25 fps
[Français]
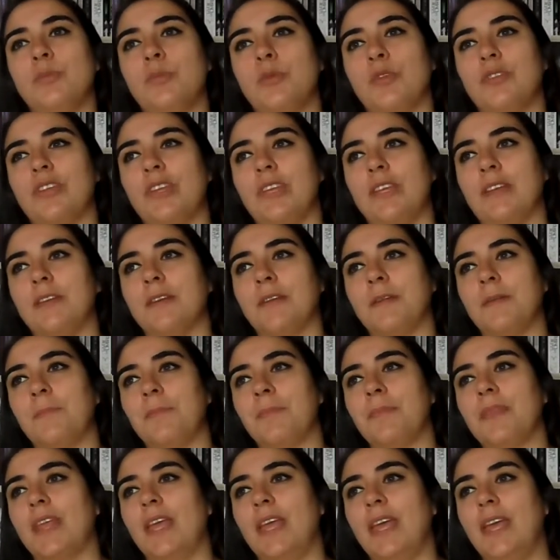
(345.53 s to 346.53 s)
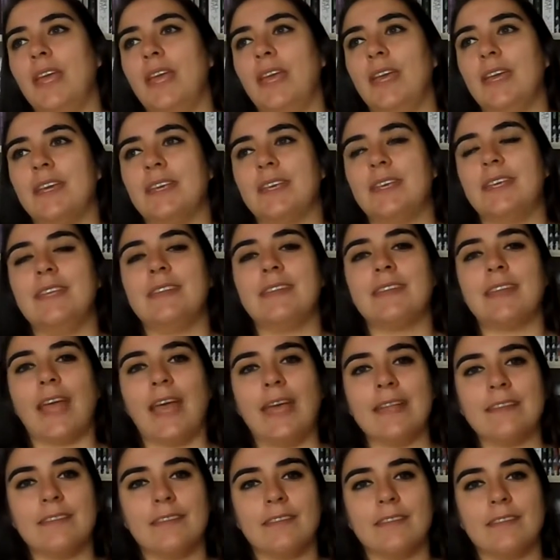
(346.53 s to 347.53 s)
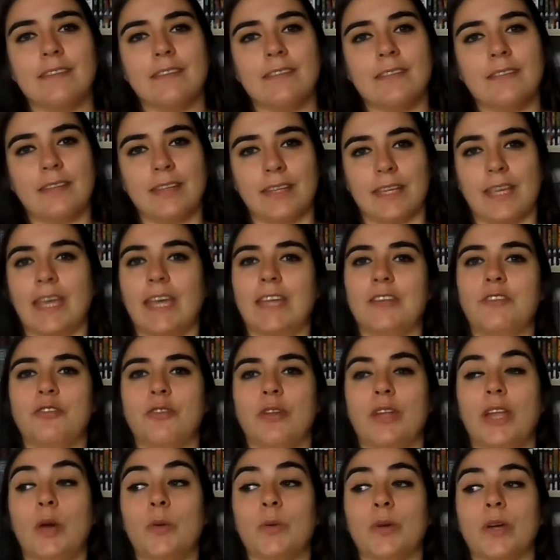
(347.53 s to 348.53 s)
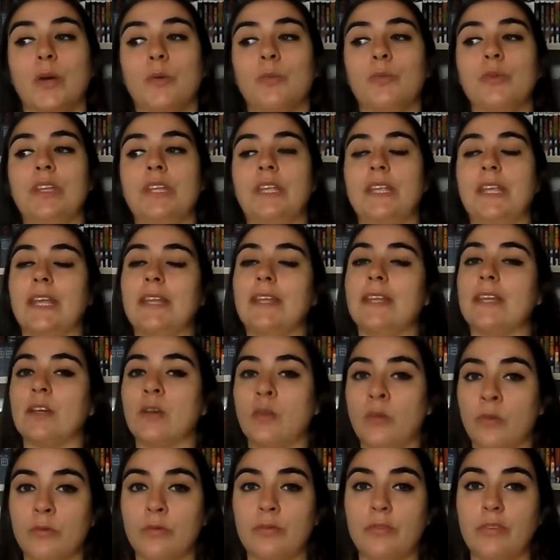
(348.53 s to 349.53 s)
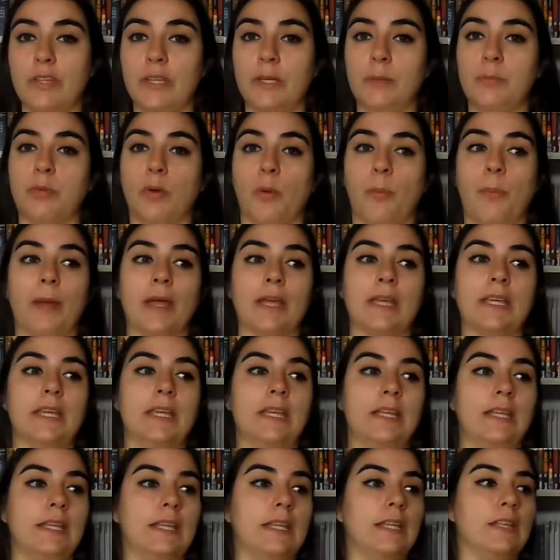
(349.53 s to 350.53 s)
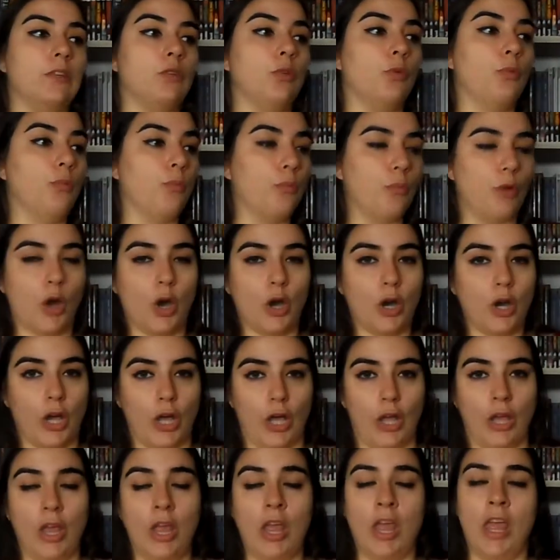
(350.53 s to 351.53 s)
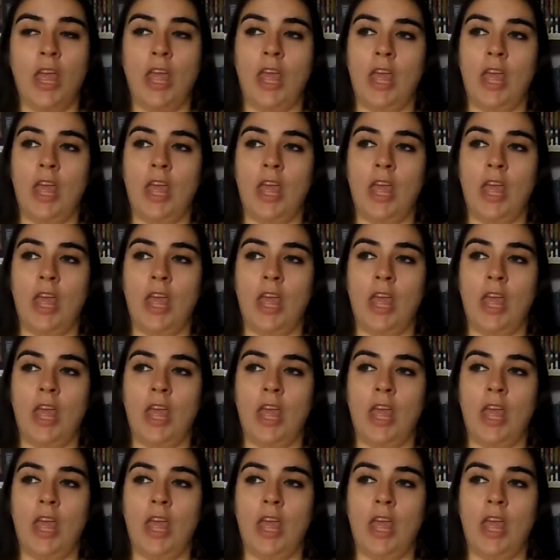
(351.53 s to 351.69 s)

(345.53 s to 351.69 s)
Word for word: Comment dire qui traite ces créatures-là au cas où il y ait des conflits pour pas qu'il y ait de morts